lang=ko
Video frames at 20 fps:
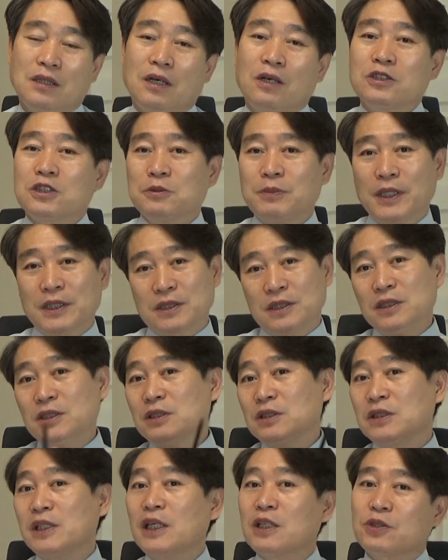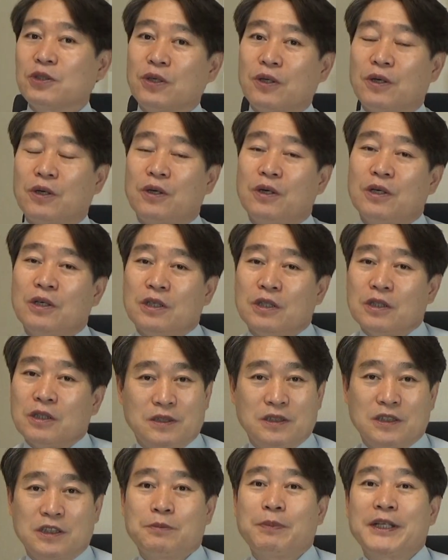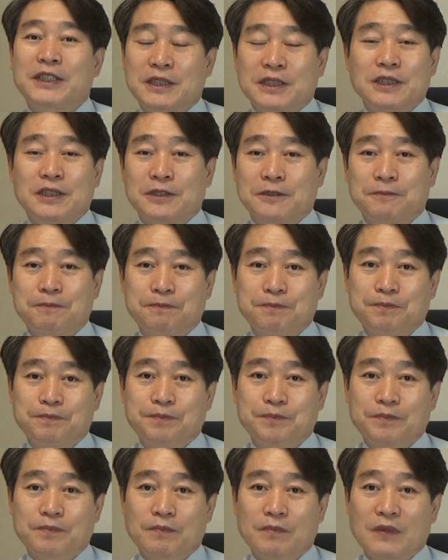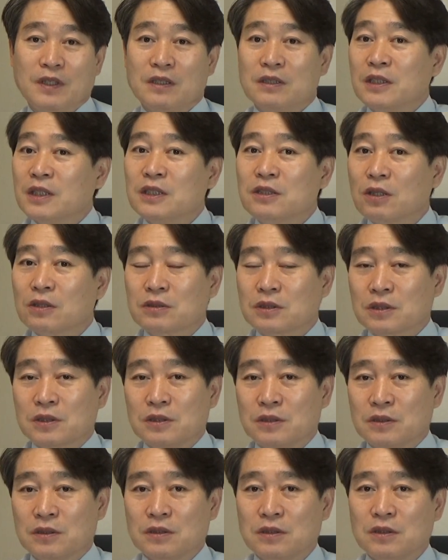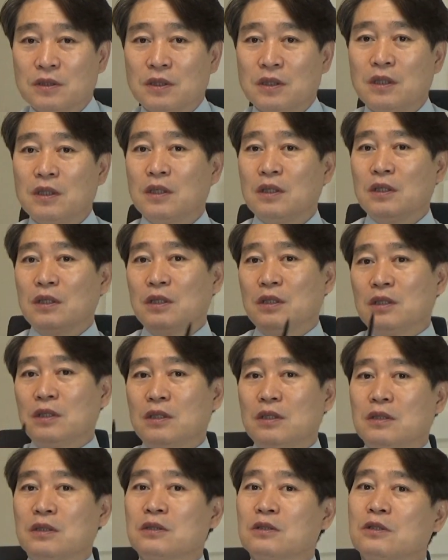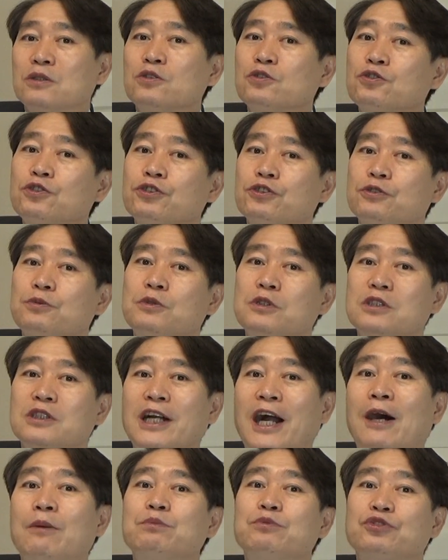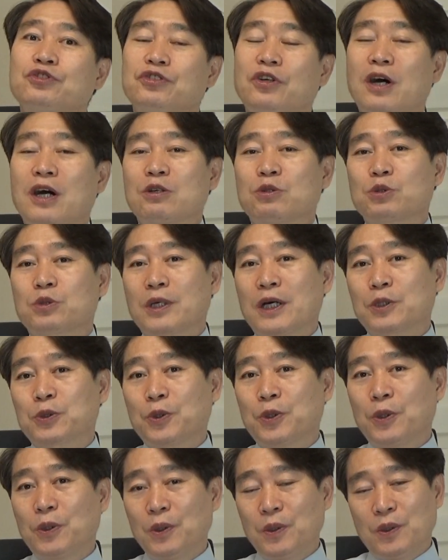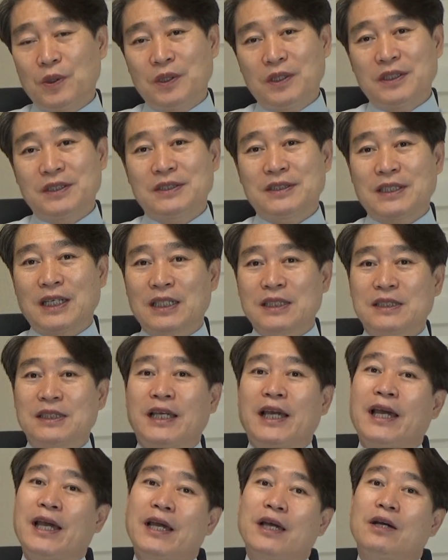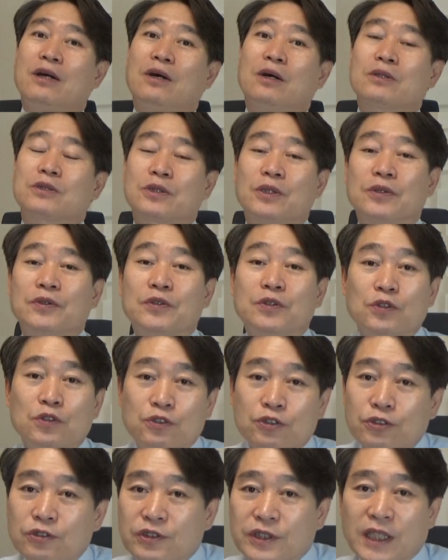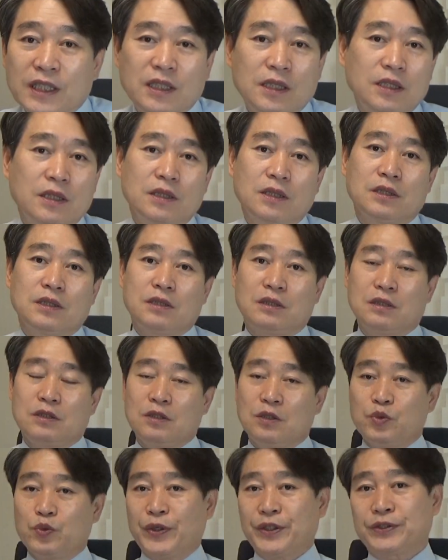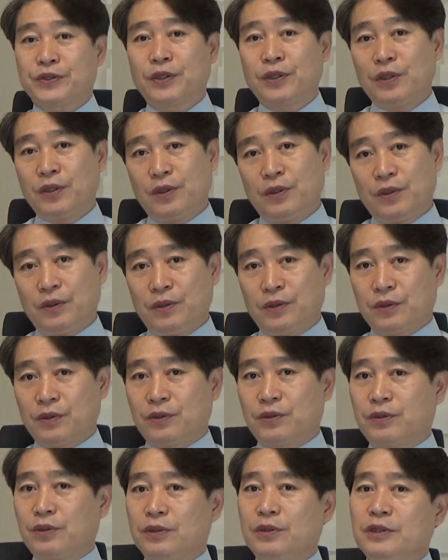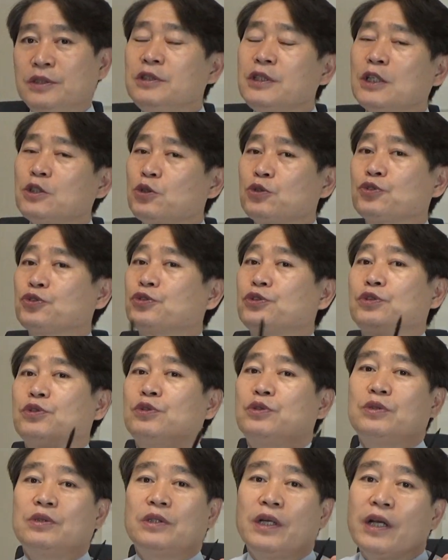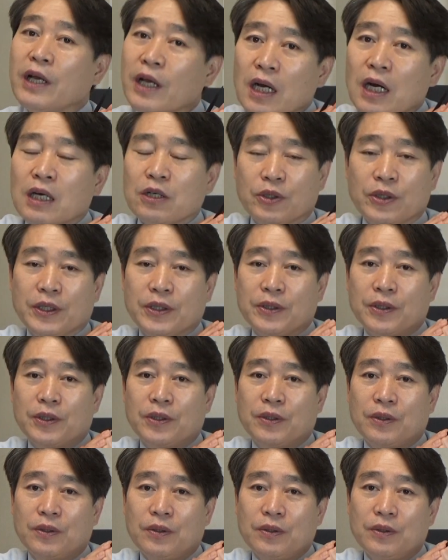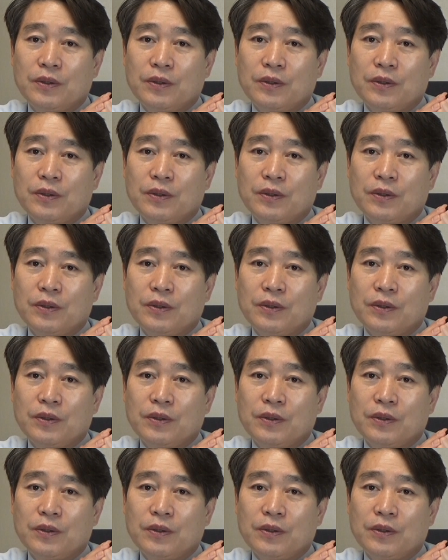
하지만 이 뒤에서 지배층, 리더들은 이런 죽음을 감수하고라도 자기의 어떤 출세길을 위해서 그걸 인해전술을 행한 거예요.